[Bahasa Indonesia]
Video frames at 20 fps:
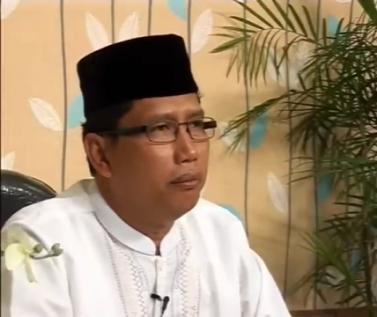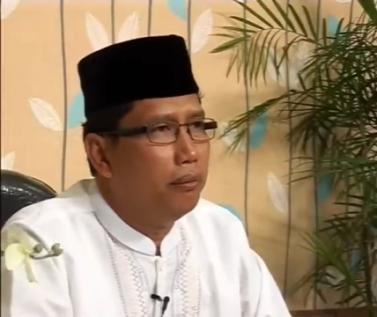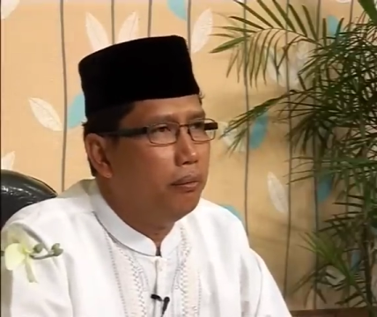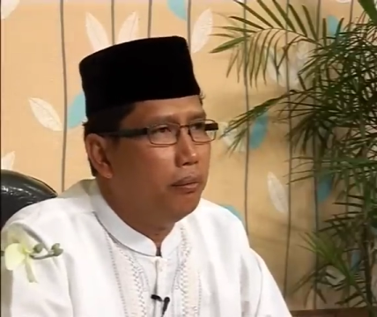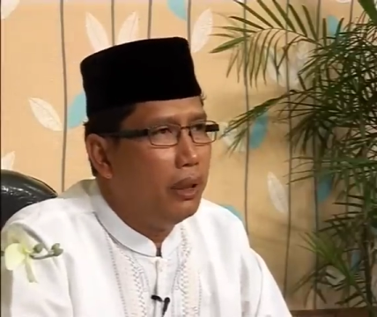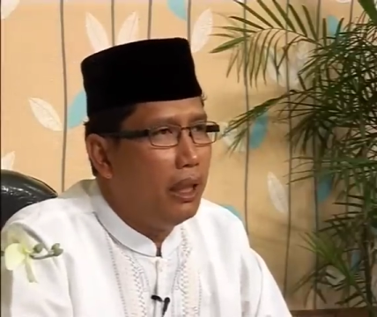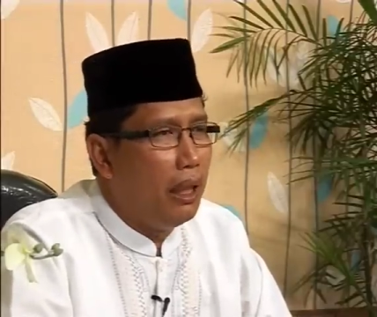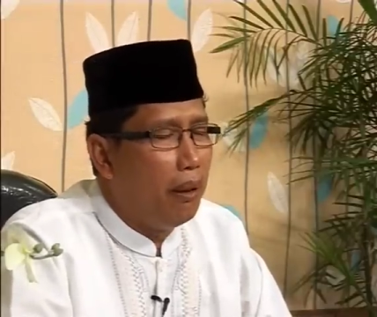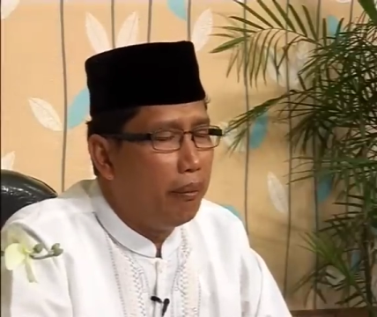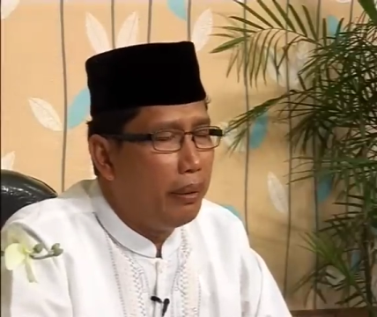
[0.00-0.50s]

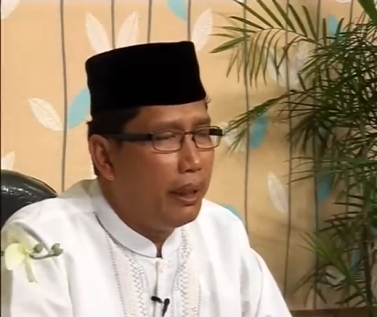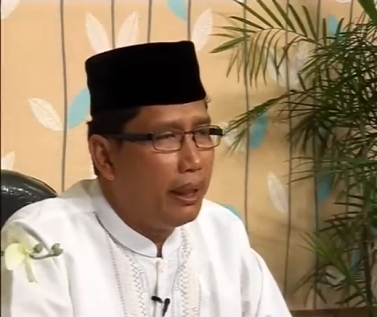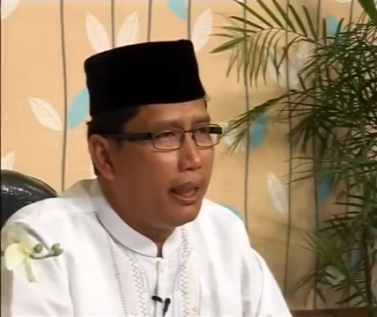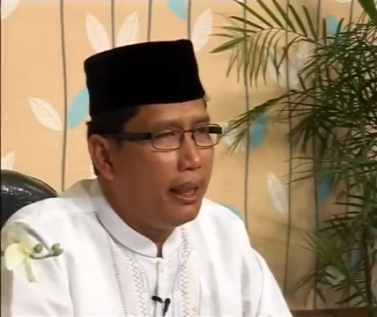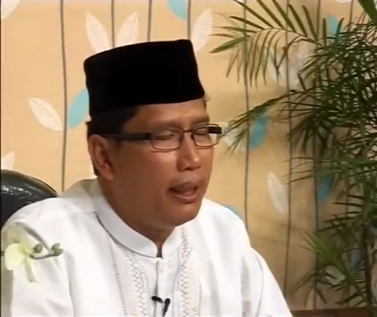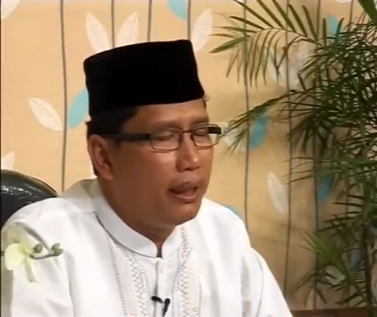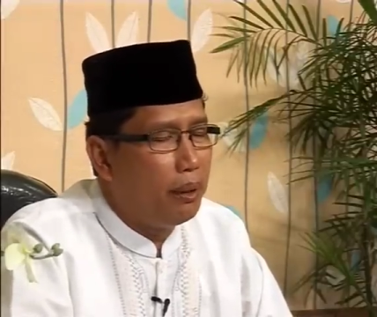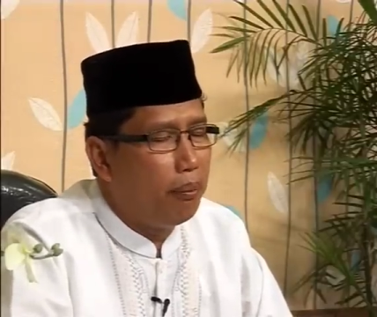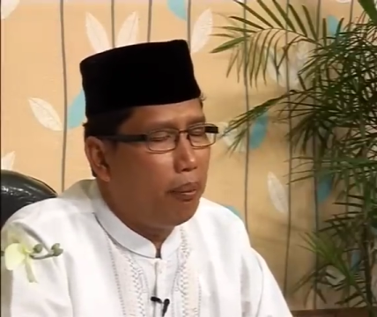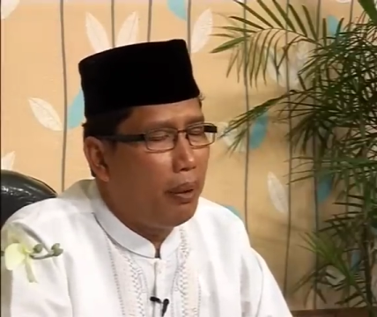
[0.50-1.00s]

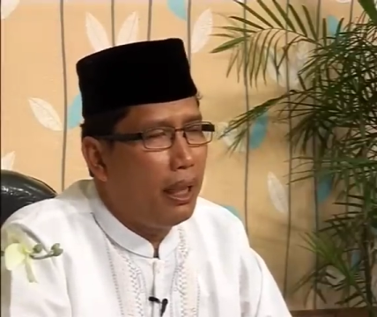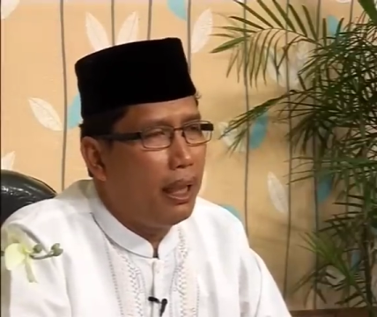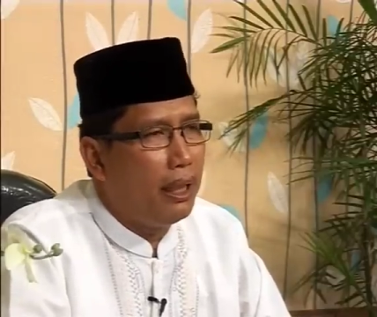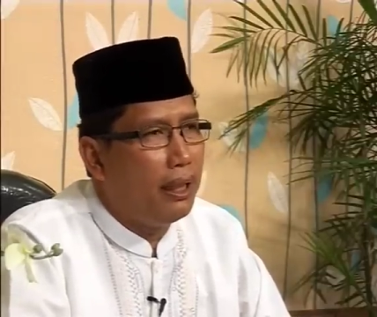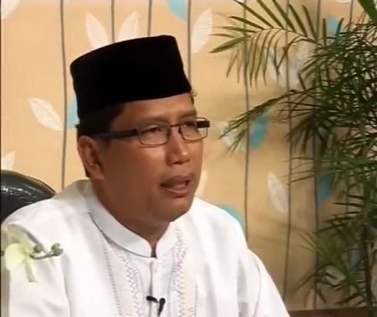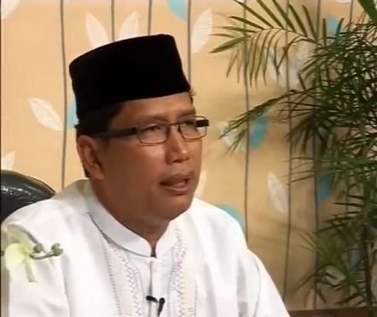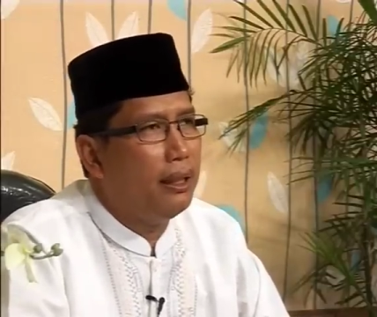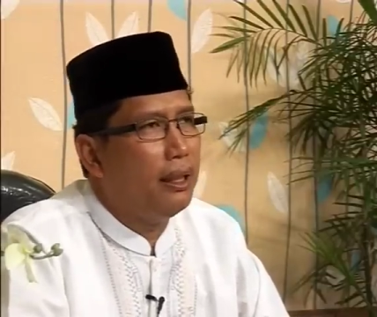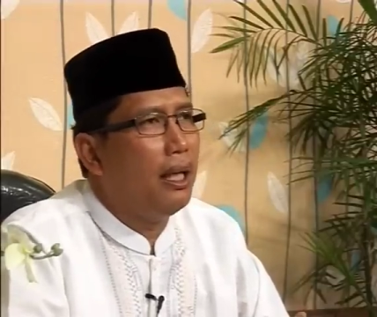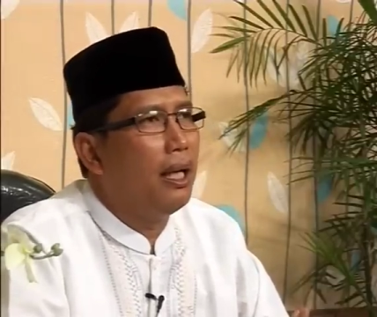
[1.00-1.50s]
menyampaikan kepada
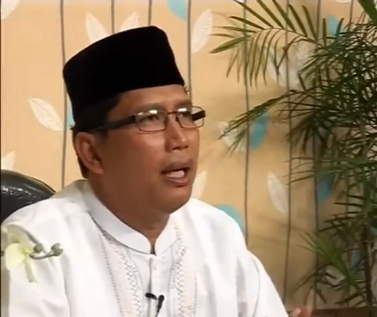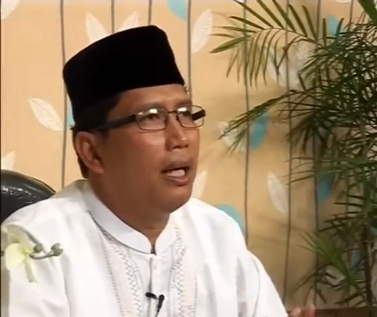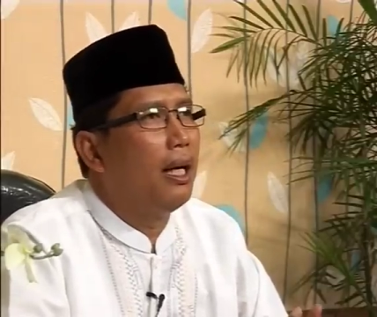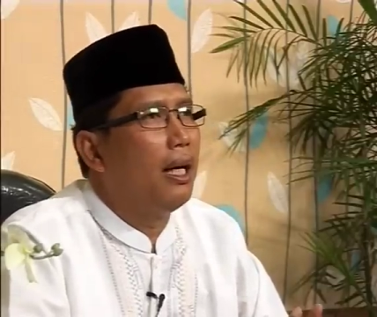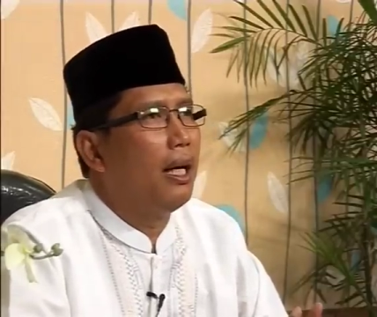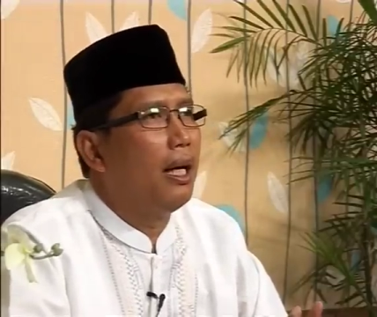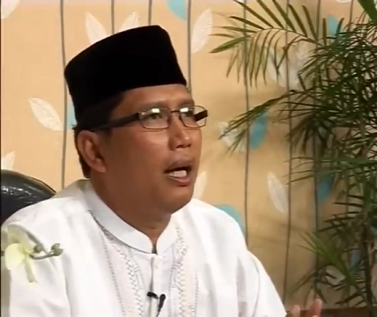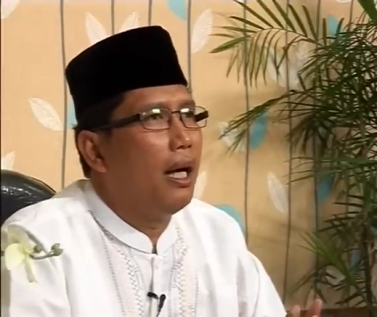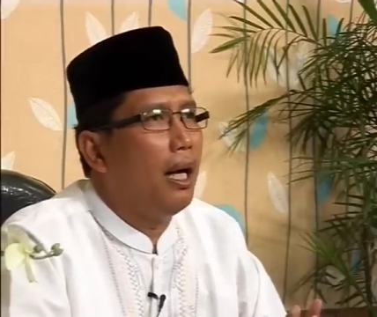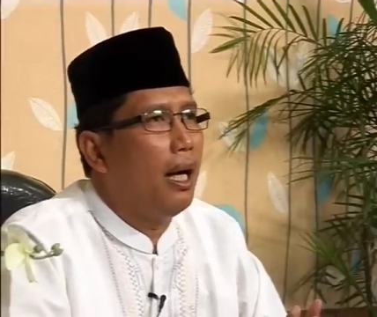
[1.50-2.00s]

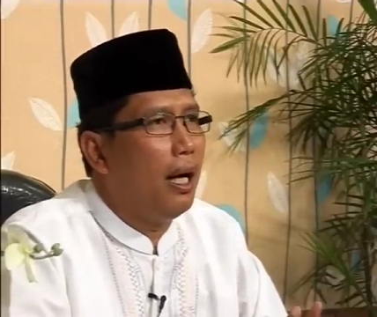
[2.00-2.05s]
kita